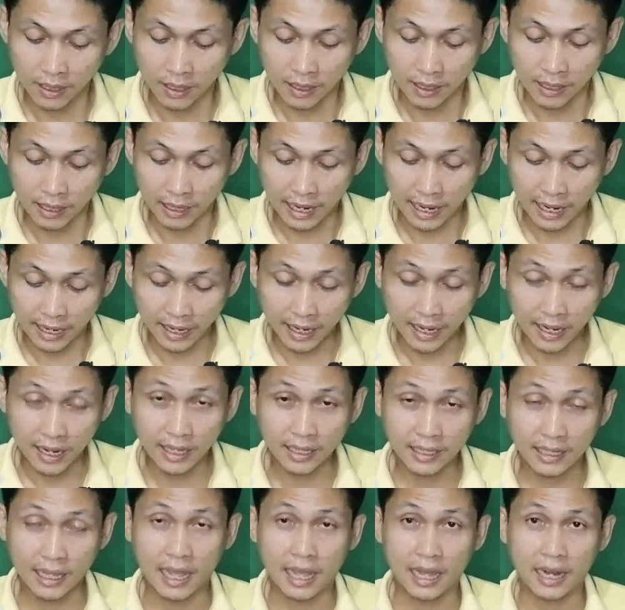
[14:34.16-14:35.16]
แรงดันอา
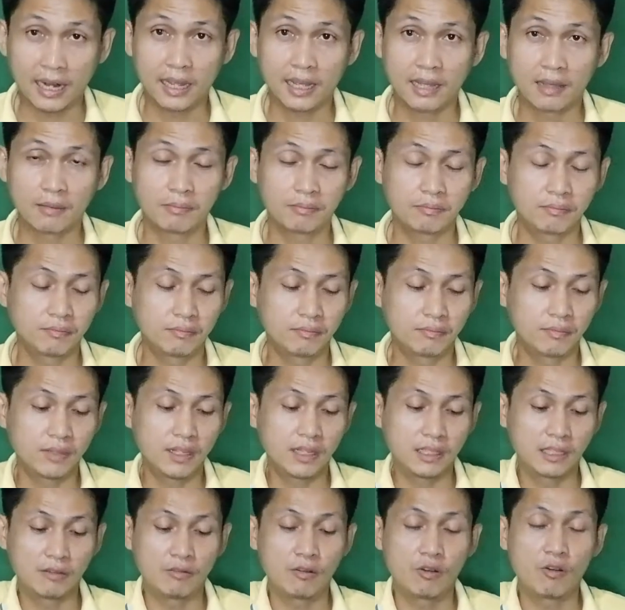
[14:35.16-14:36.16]
กาศนะครับ เนื่อง
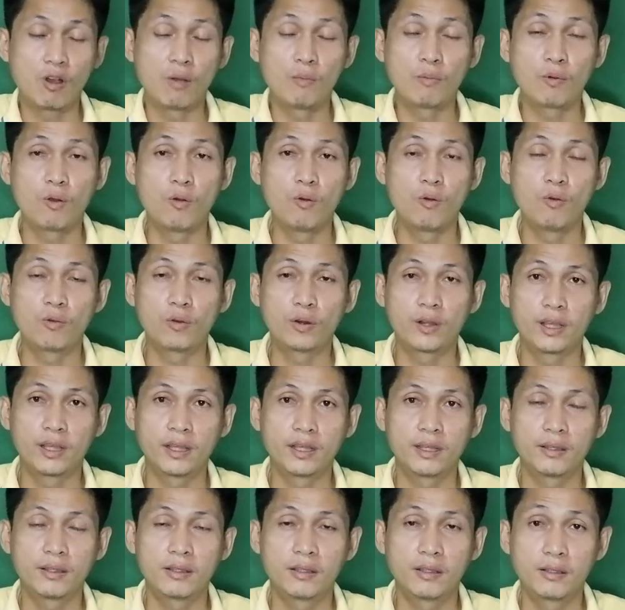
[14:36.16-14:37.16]
จากว่า ความโค้งเนี่ย
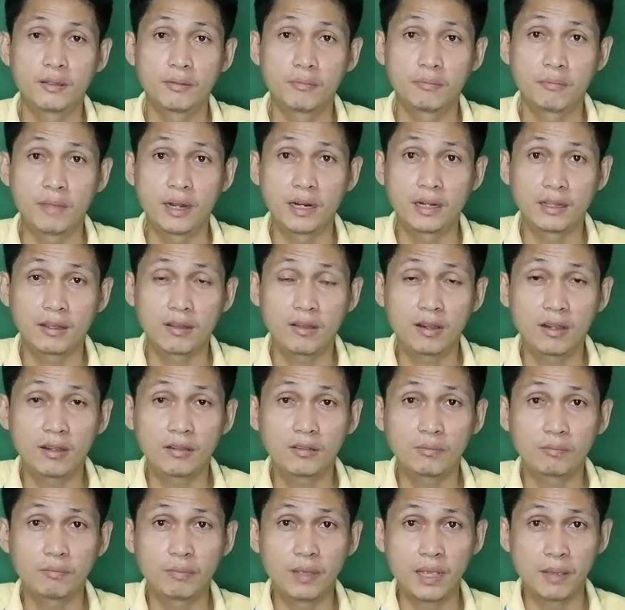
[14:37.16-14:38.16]
มันก็ต้อง
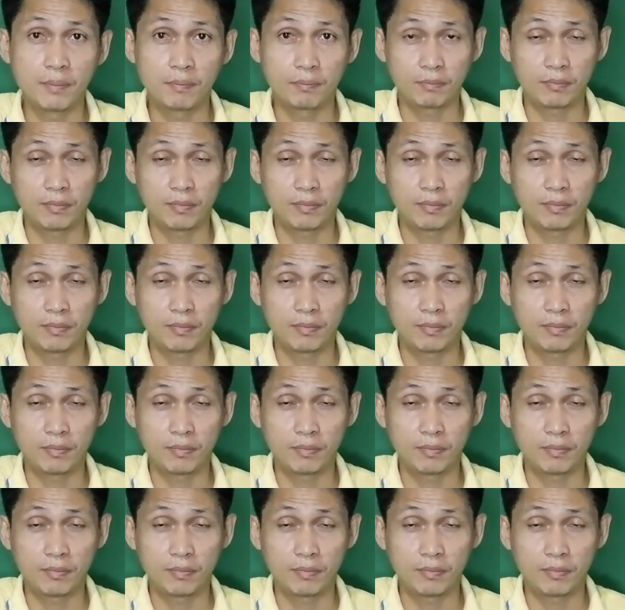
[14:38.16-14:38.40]
บีบ